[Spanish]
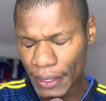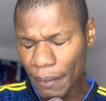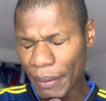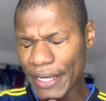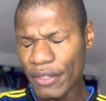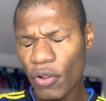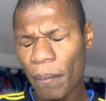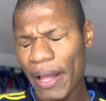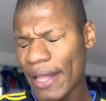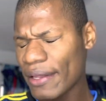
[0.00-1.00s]
Bendito
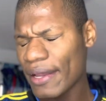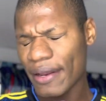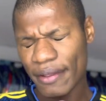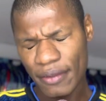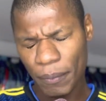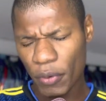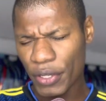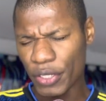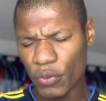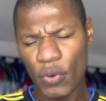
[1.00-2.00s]
Padre, gracias
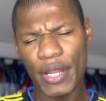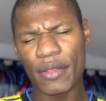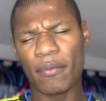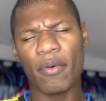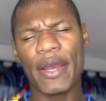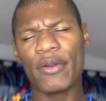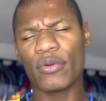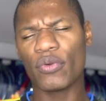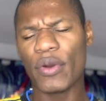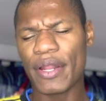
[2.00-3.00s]
porque tú eres bueno,
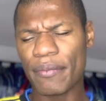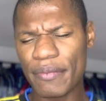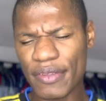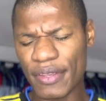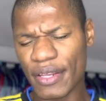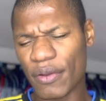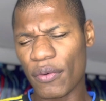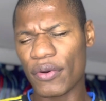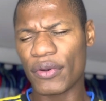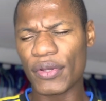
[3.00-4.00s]
tú eres
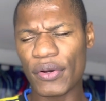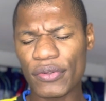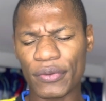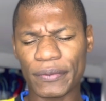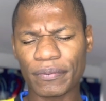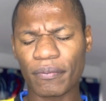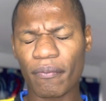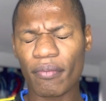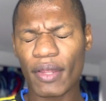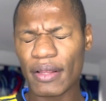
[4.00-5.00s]
misericordioso.
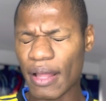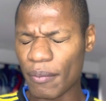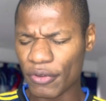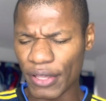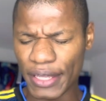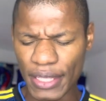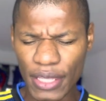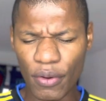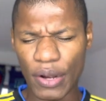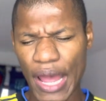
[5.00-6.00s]
Estamos
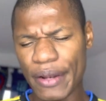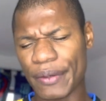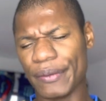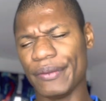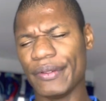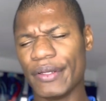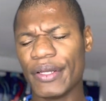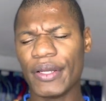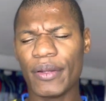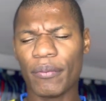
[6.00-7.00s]
aquí orando
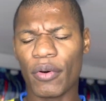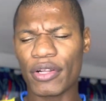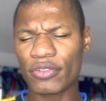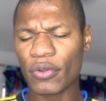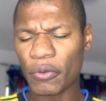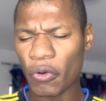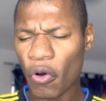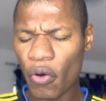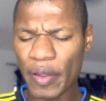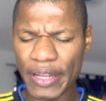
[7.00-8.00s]
por estos
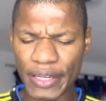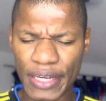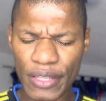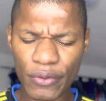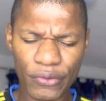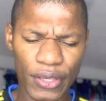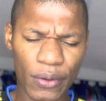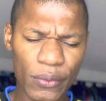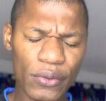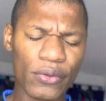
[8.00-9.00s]
jóvenes, niños y
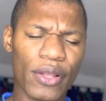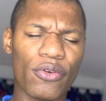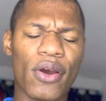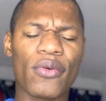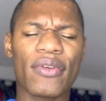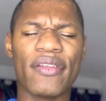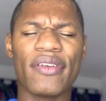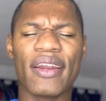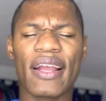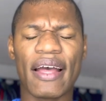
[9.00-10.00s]
adultos. Ayúdanos a
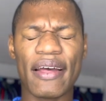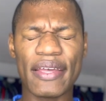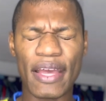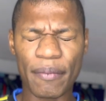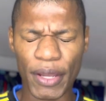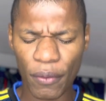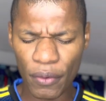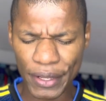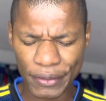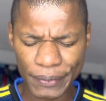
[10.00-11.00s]
ser cada día
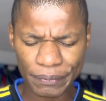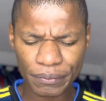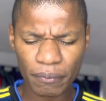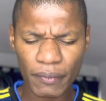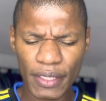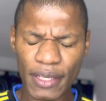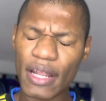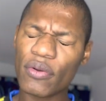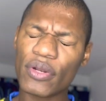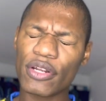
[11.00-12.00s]
mejores.
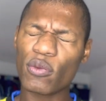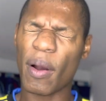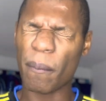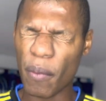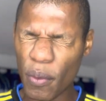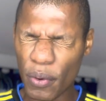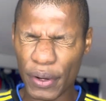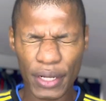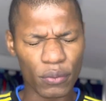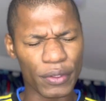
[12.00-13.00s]
Llénanos de tu amor,
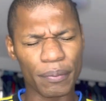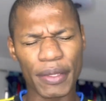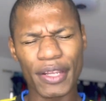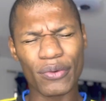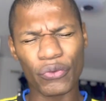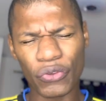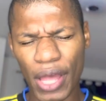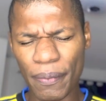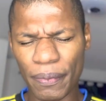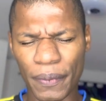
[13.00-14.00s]
de tu Espíritu
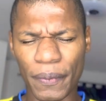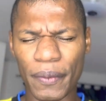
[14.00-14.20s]
Santo.